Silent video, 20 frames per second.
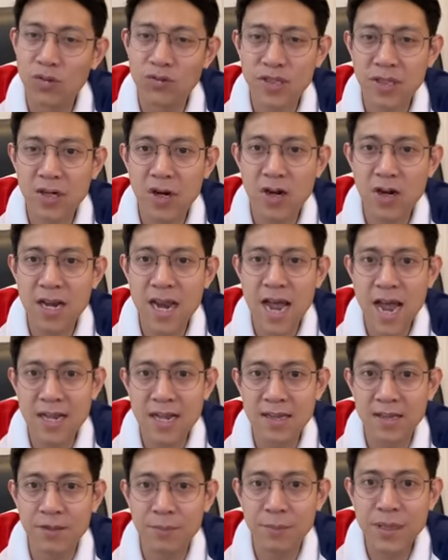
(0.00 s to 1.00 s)
สกอตแลน
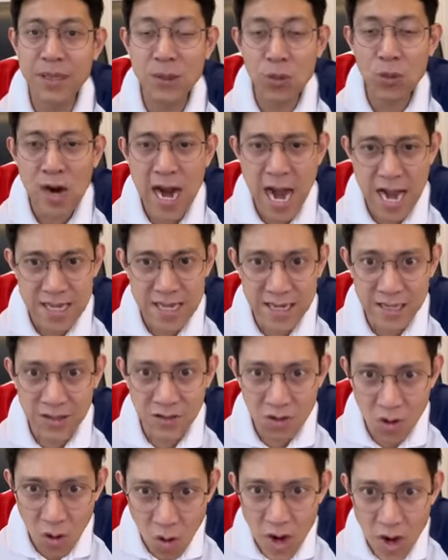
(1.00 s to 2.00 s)
ด์มีโอกาสยิง
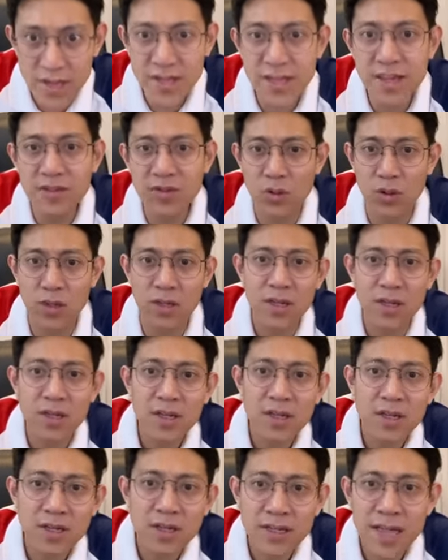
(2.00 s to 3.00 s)
น้อยที่สุด
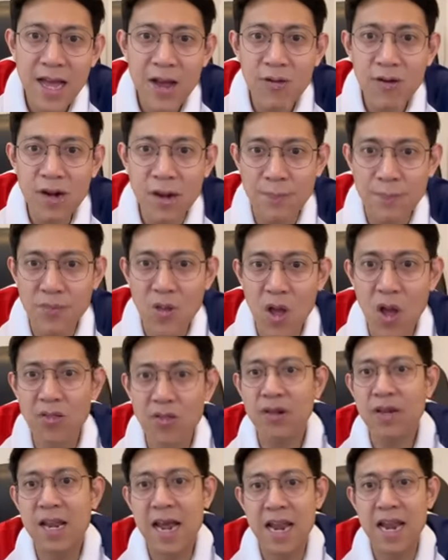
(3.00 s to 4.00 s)
เท่ากับนอร์
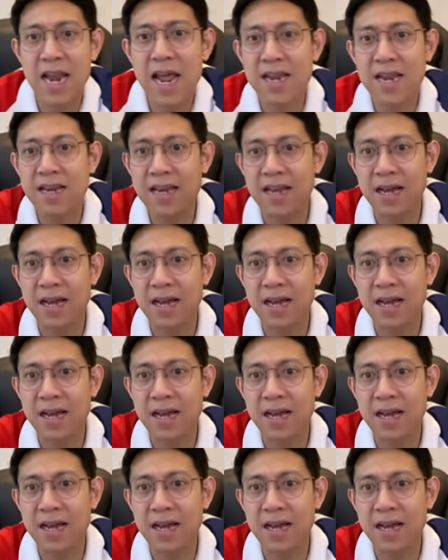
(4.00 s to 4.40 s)
เธิร์นไอร์แลนด์นะค